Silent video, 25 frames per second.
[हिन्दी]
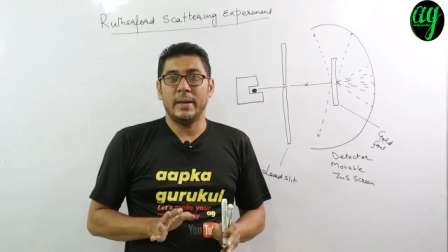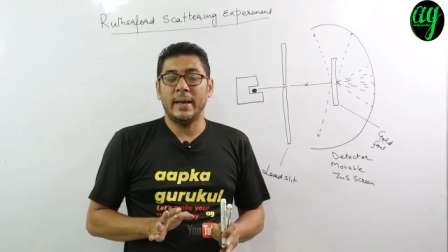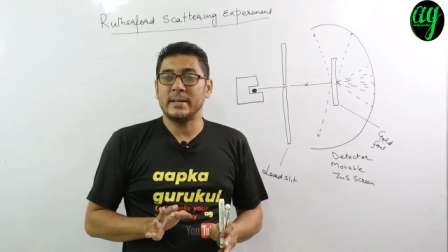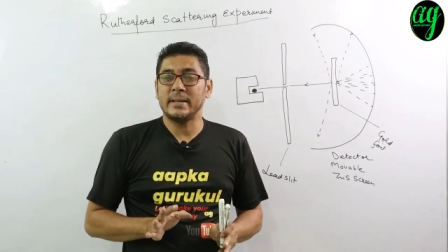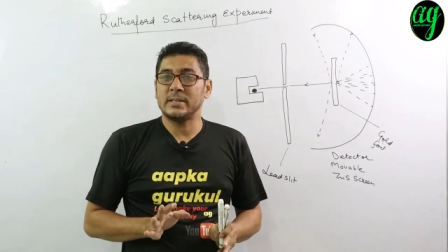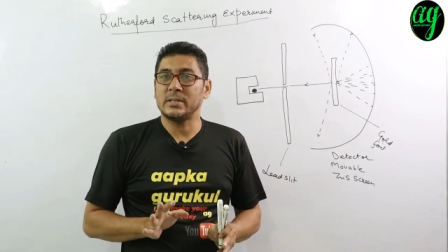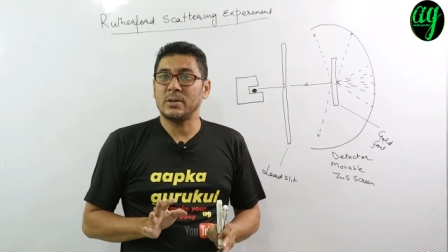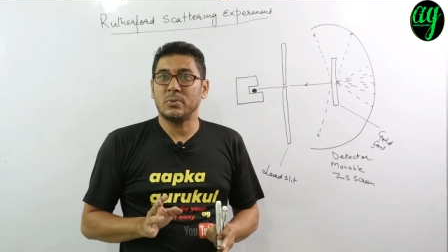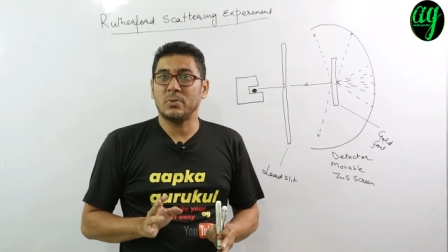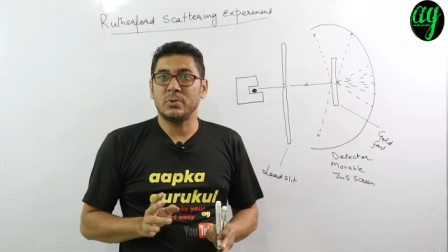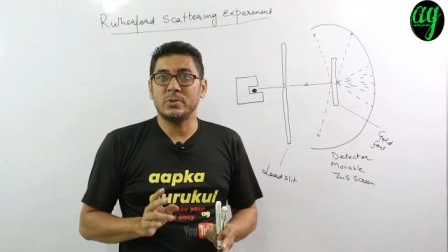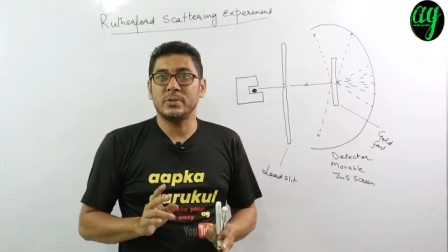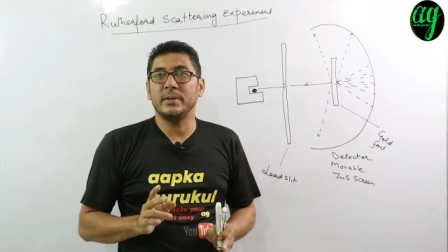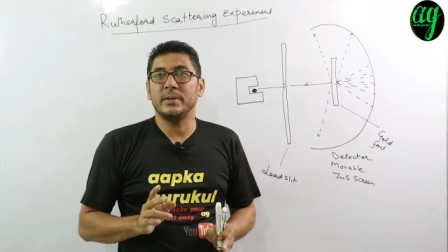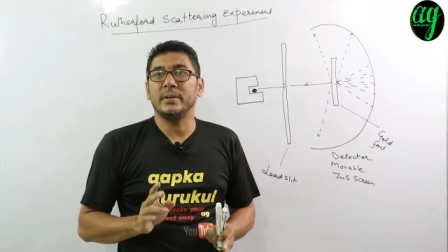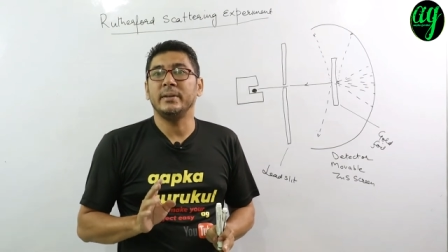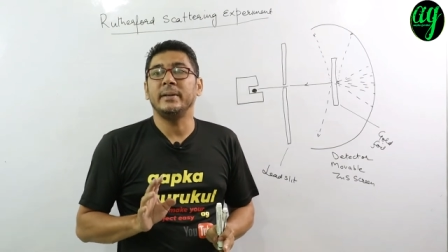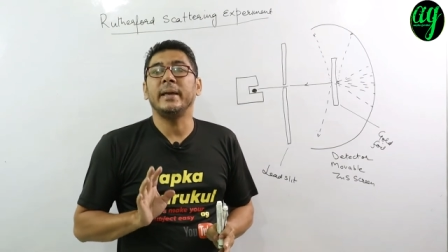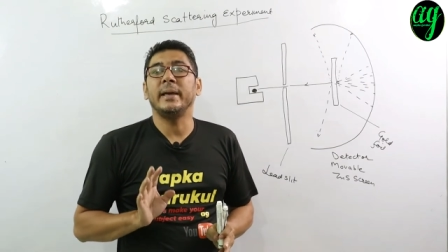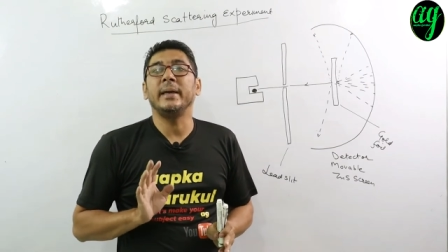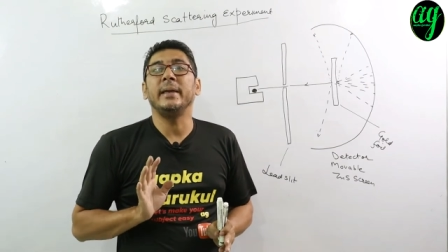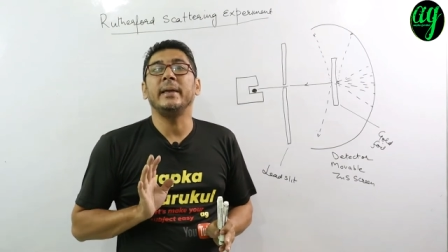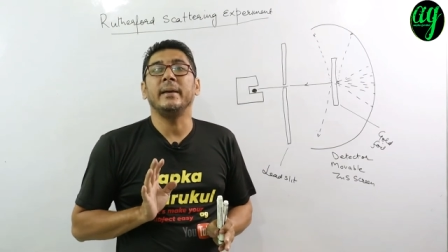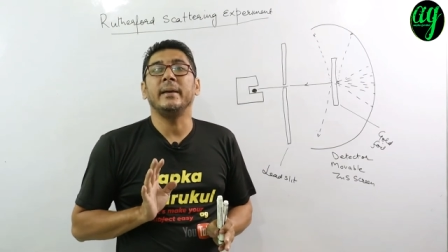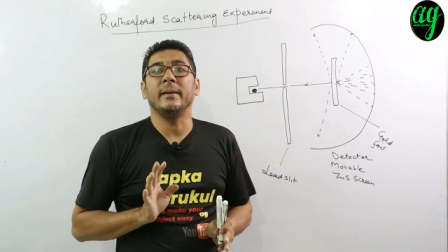ऐसा कुछ
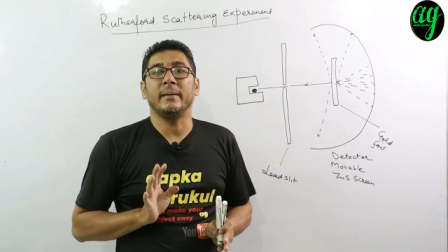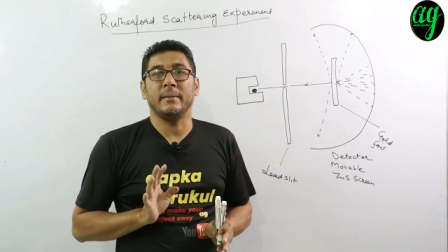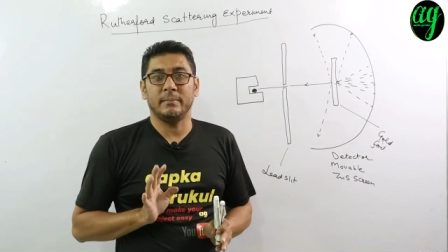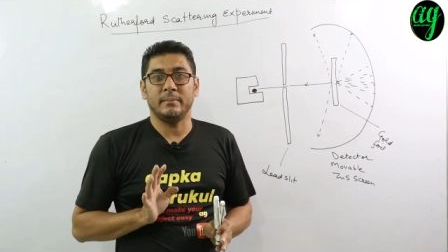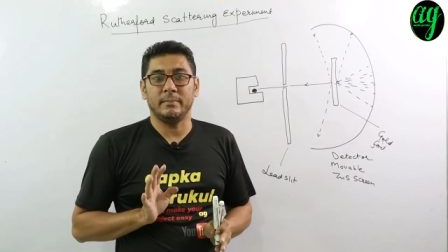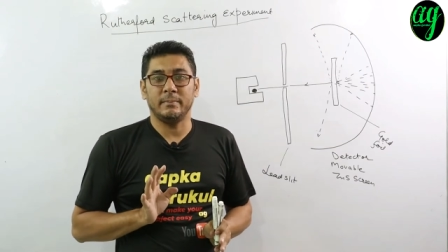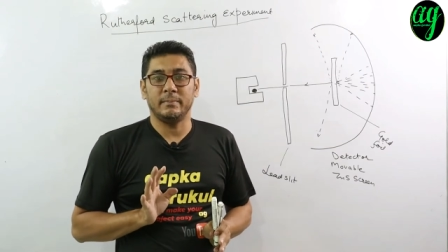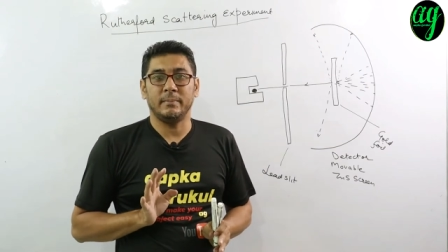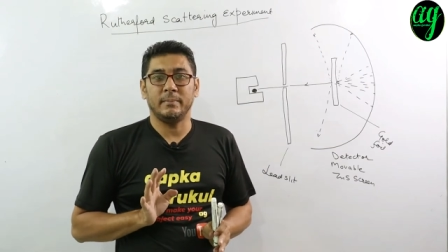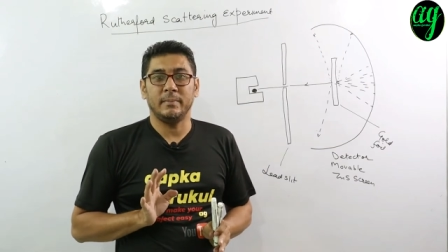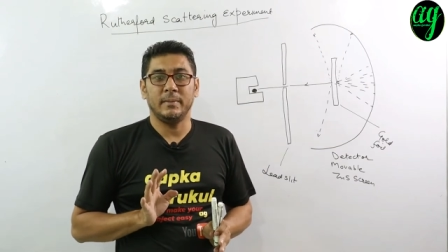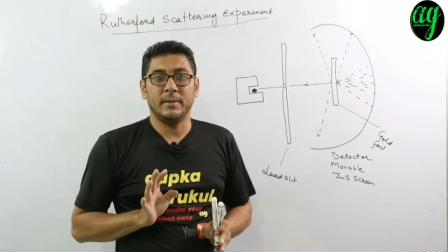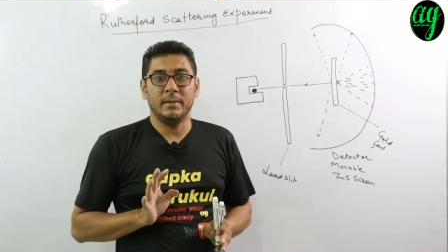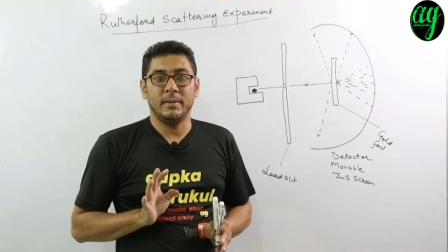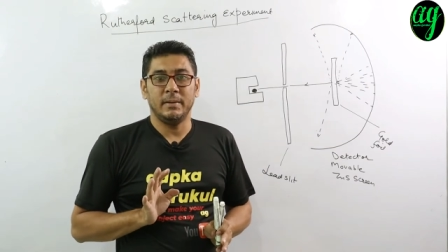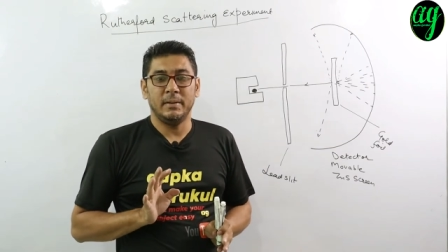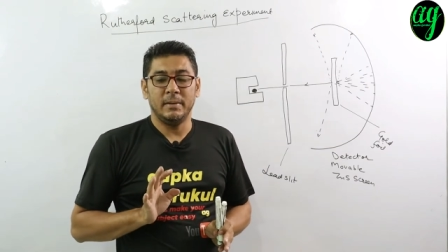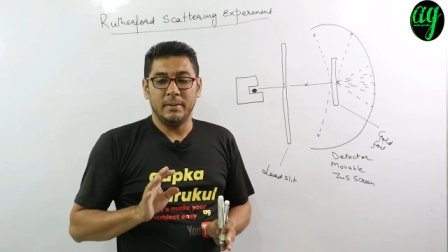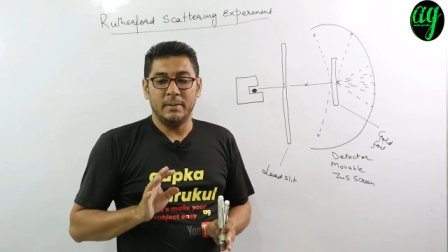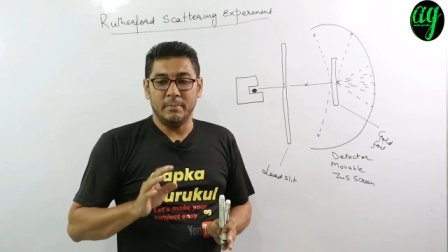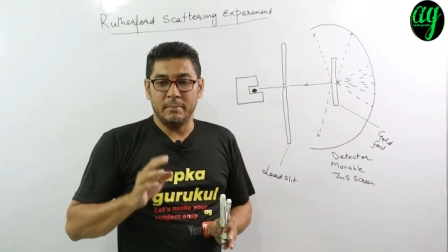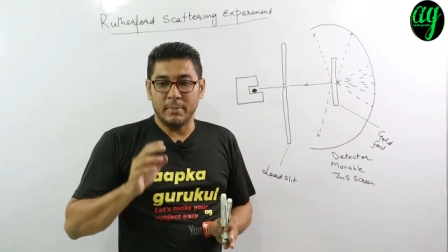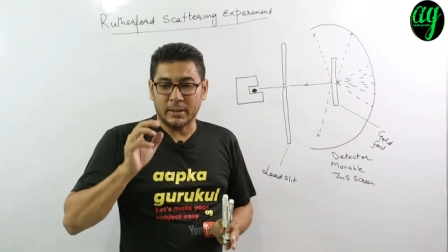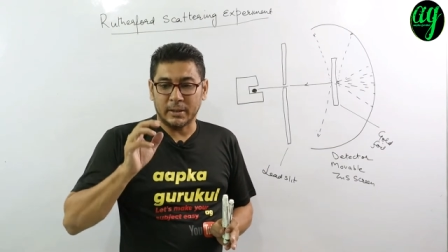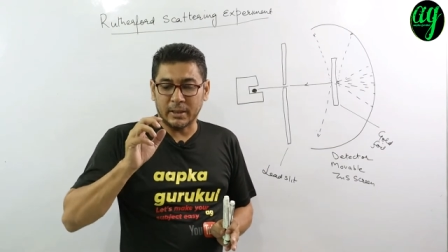नहीं है
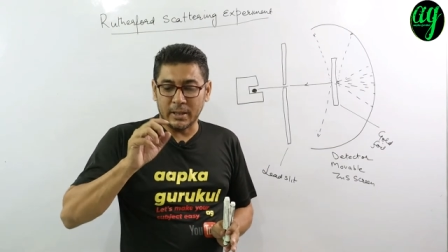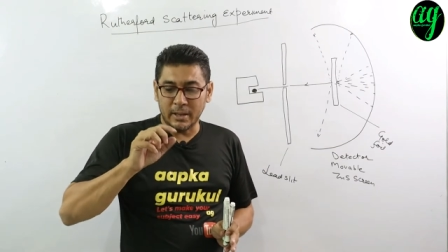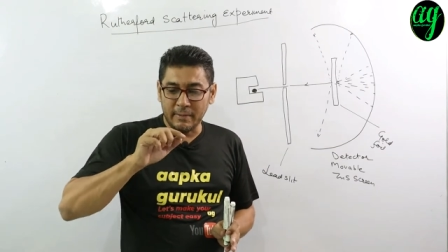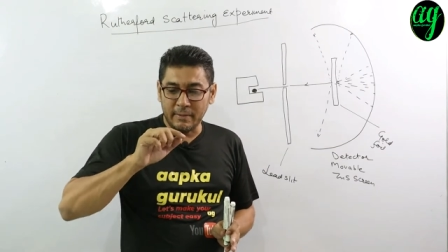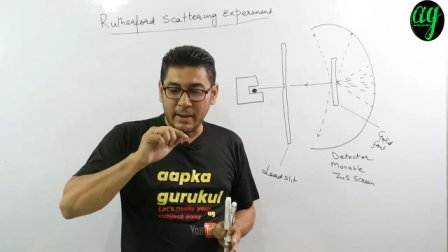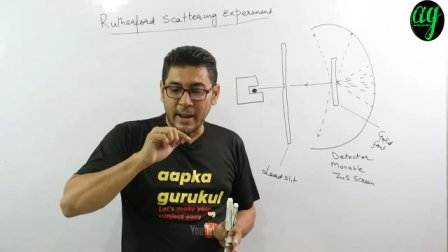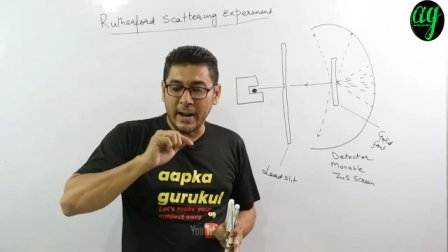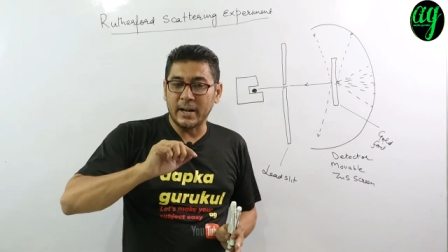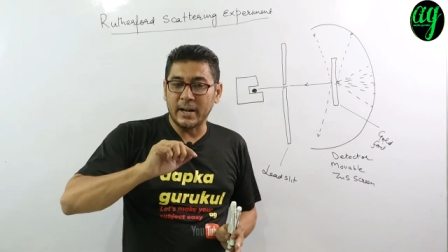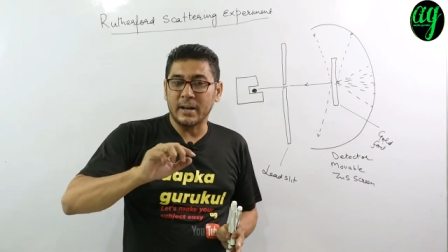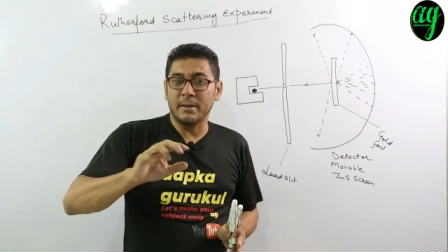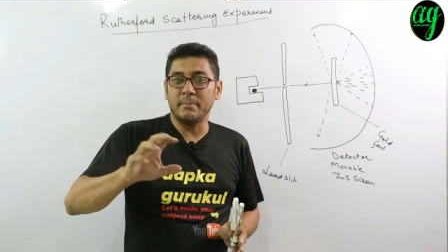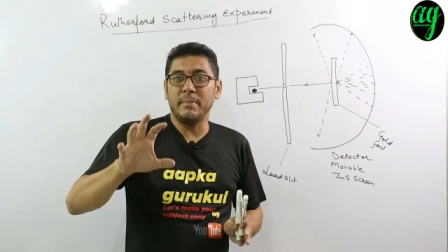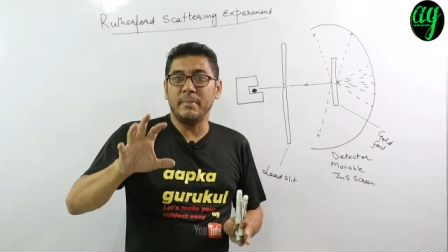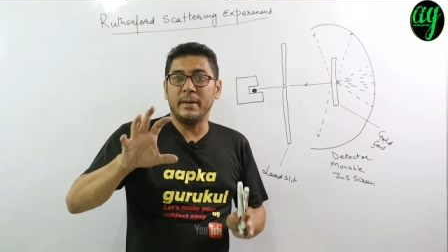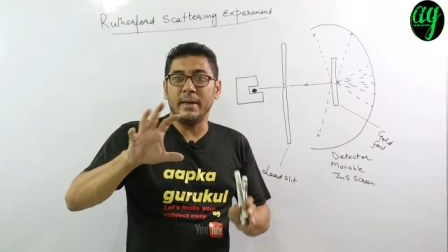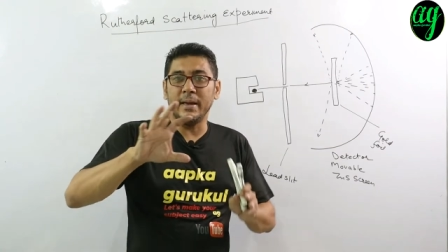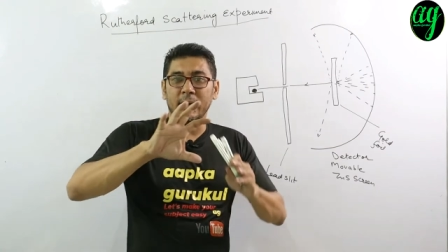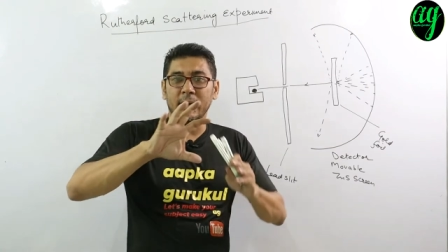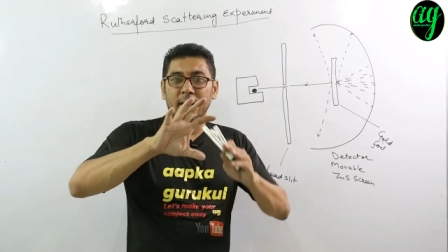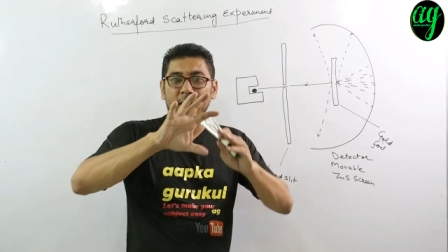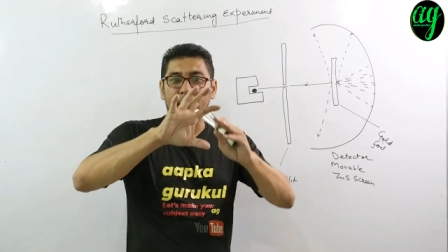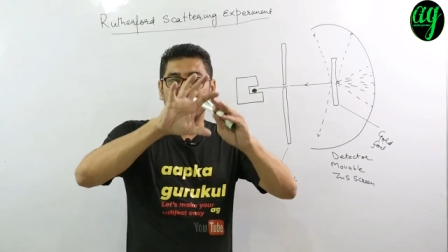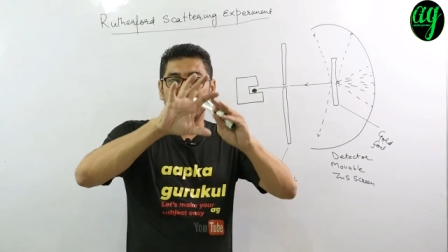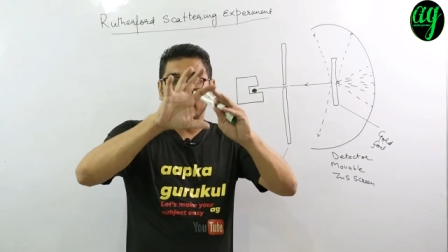मतलब एटम
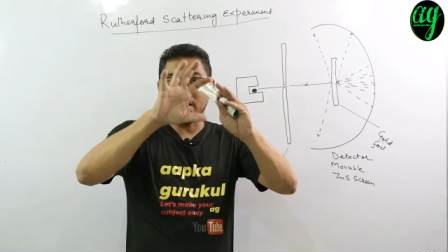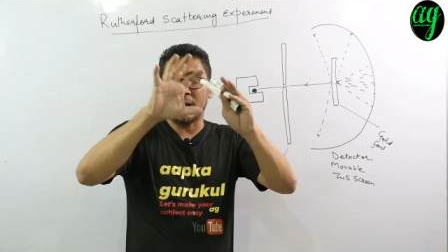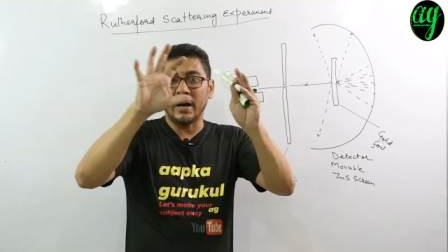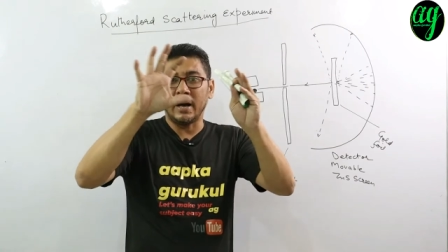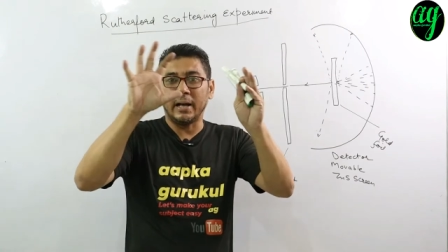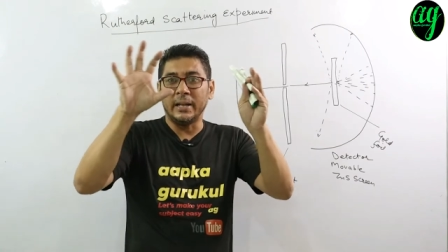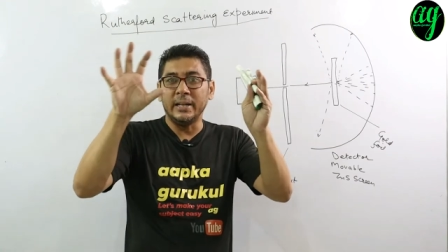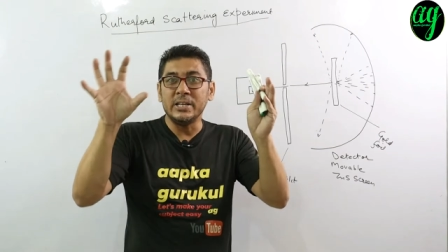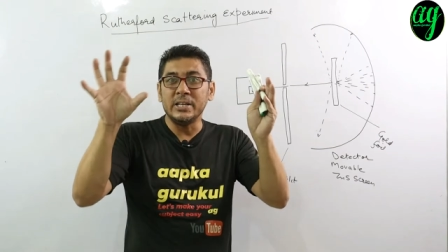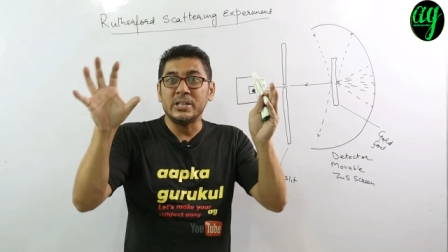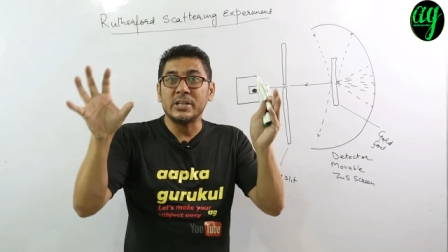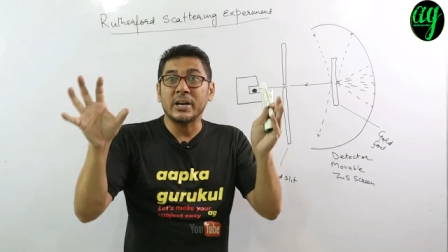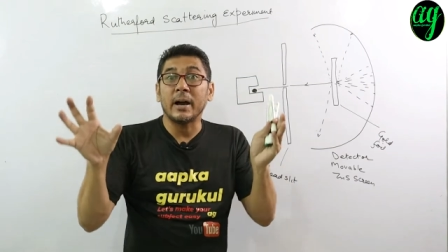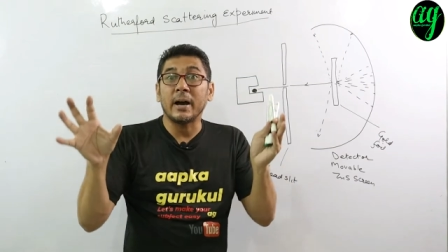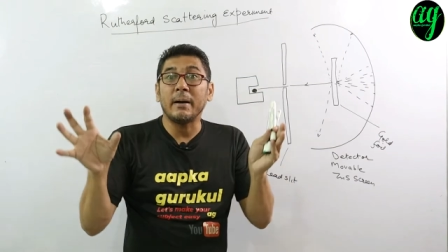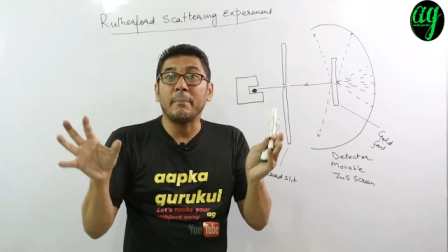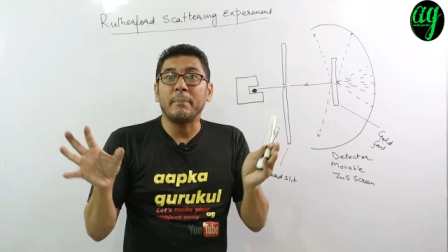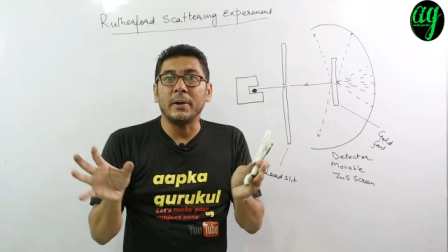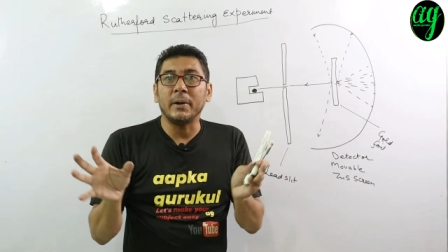में खाली जगह